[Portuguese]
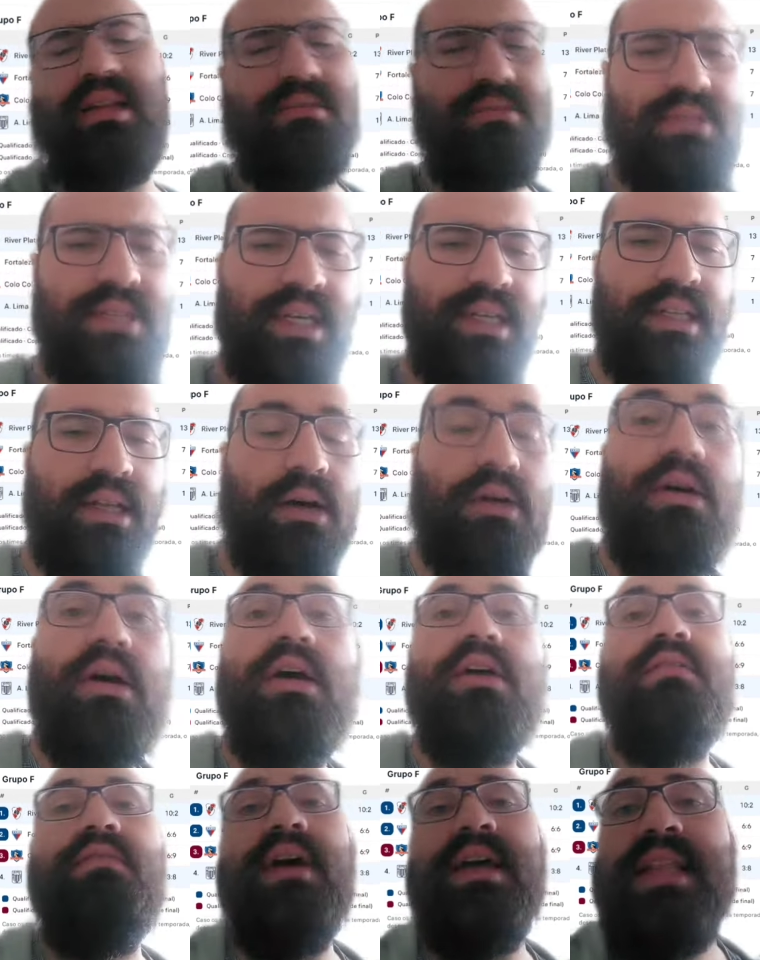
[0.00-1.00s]
não sei não.
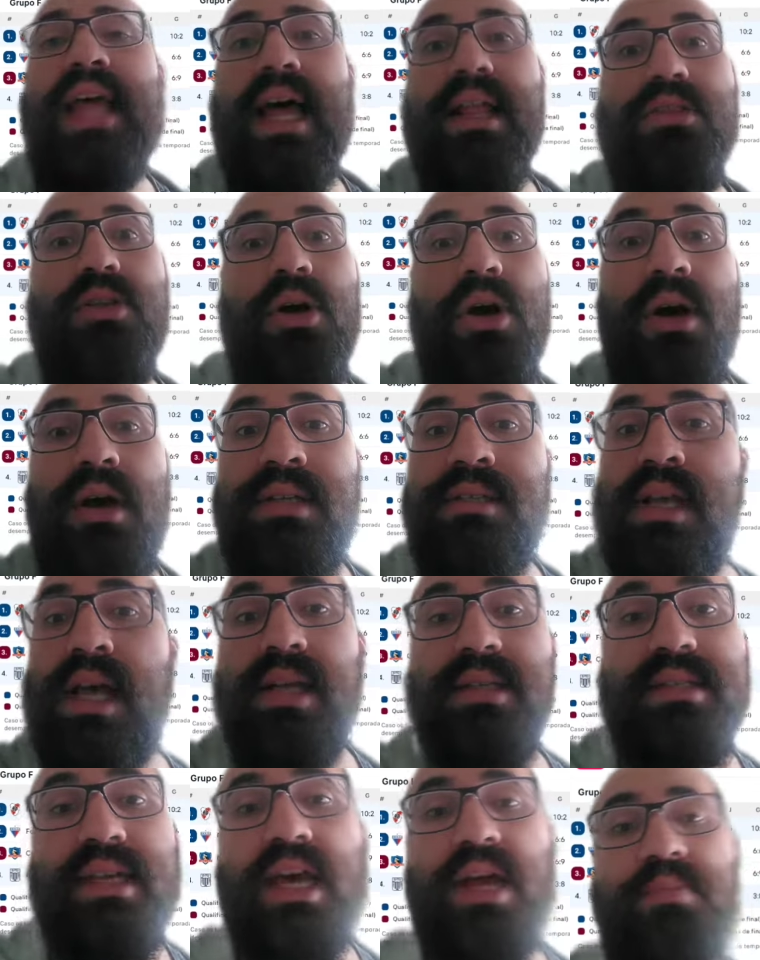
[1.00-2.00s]
Vai dar 2 a
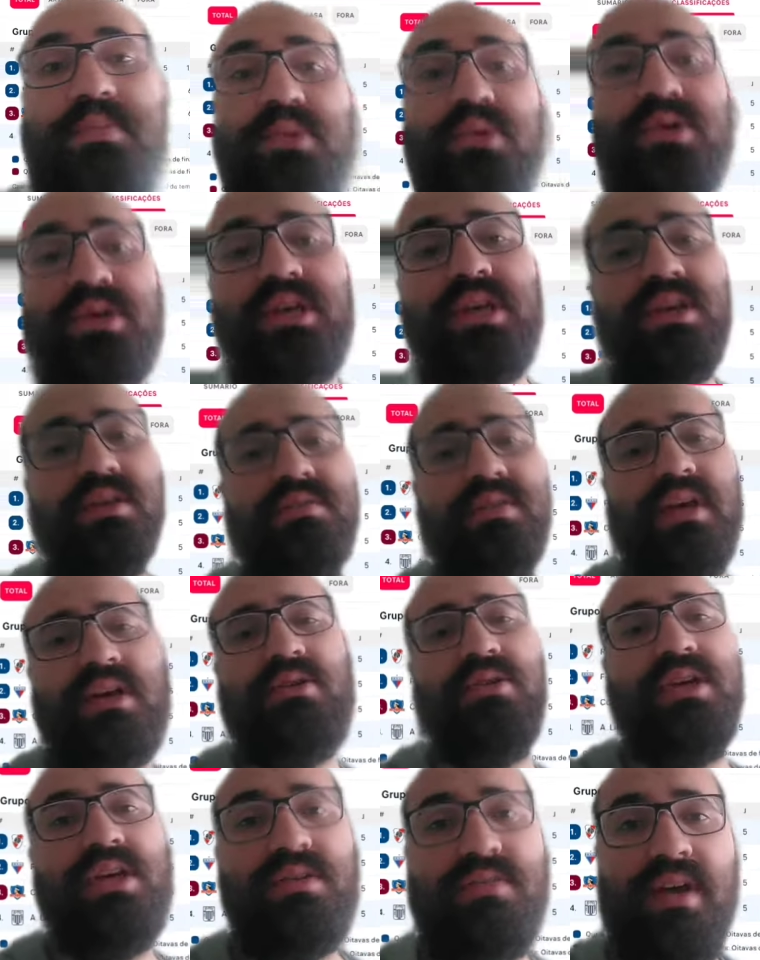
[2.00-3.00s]
0 pro River.
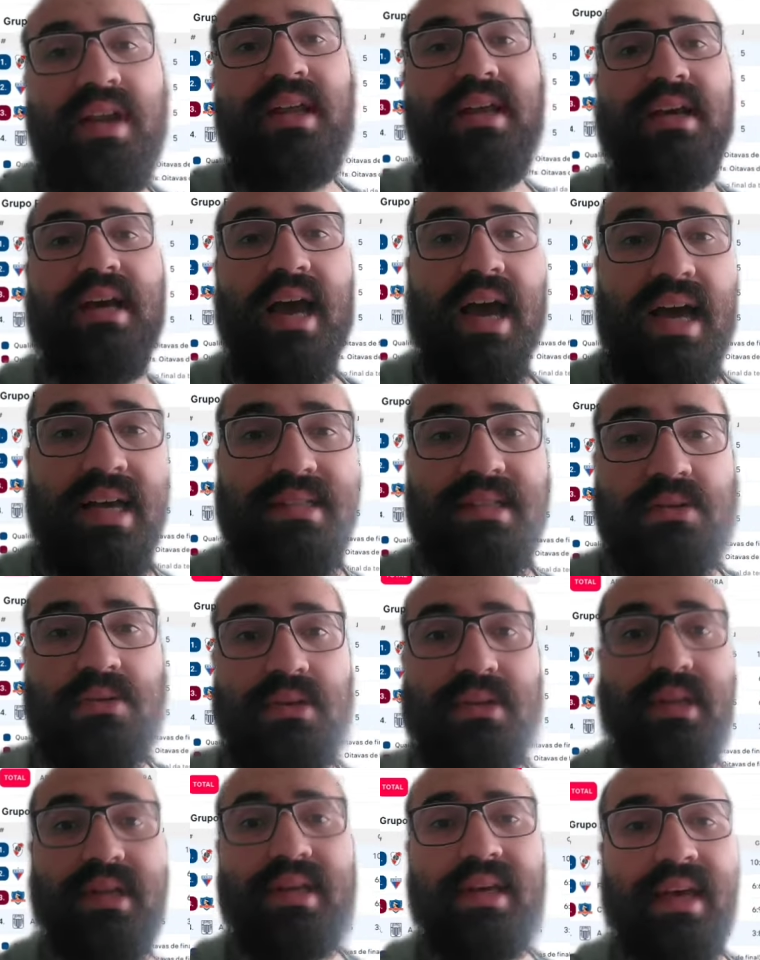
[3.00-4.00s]
O River em casa
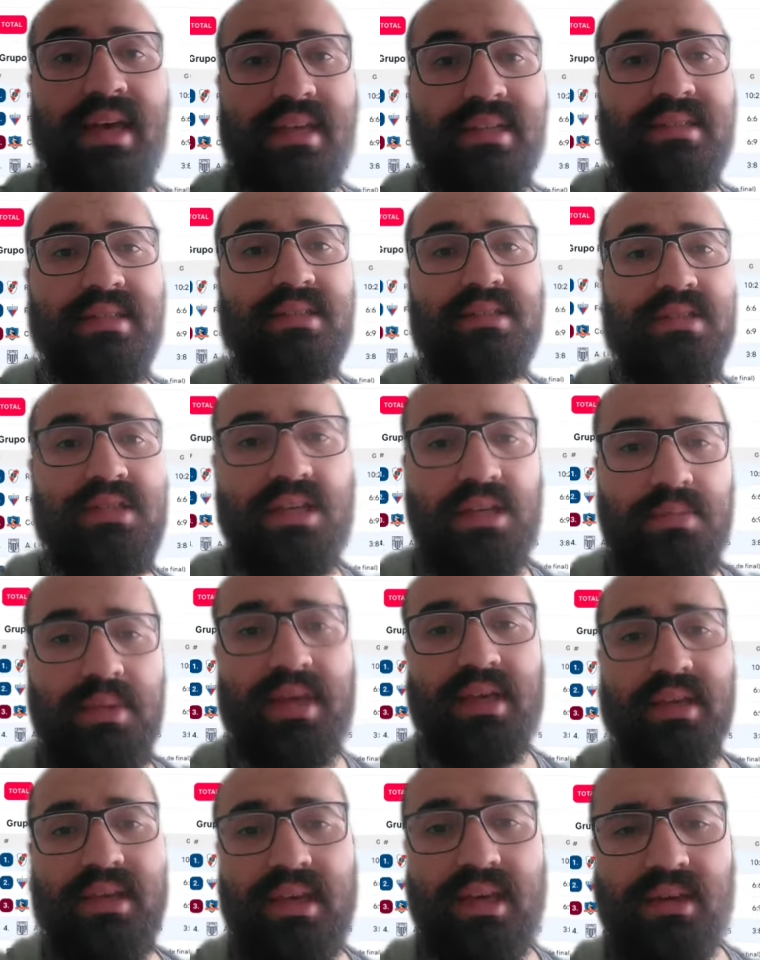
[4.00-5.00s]
contra esse time
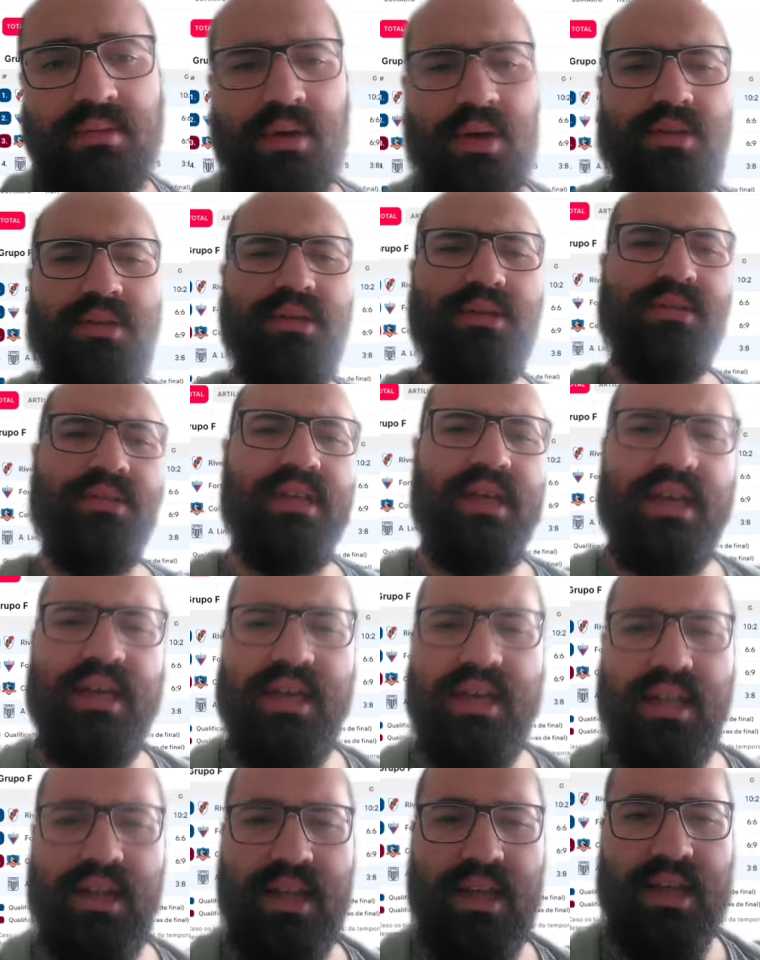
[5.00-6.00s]
aqui, meu Deus.
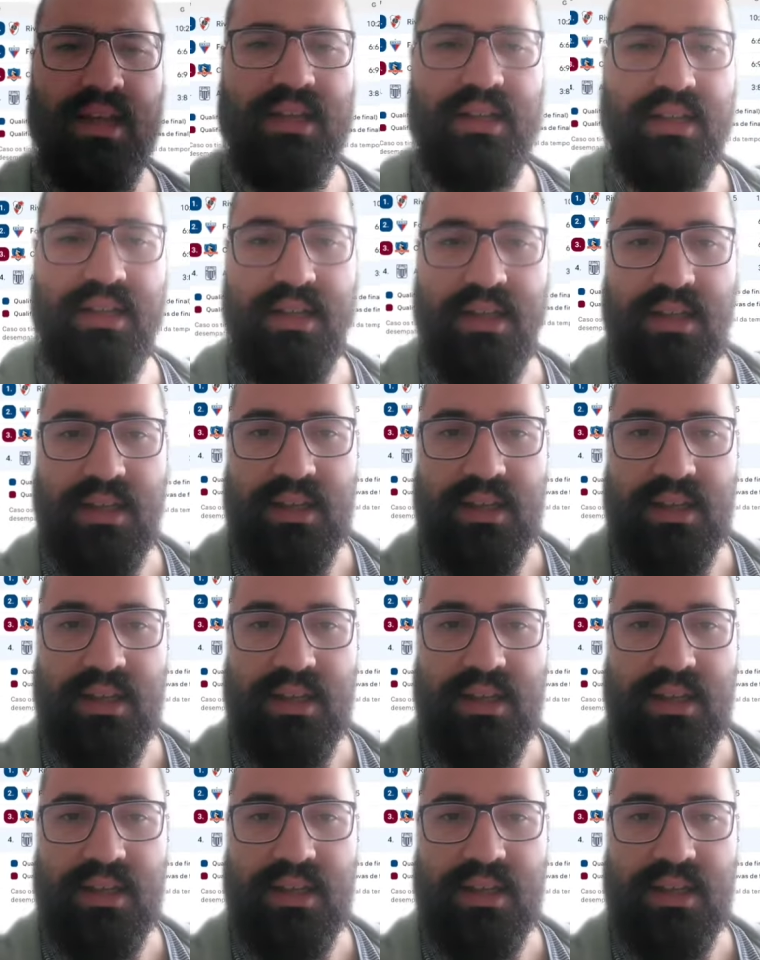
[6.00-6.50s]
Olha lá.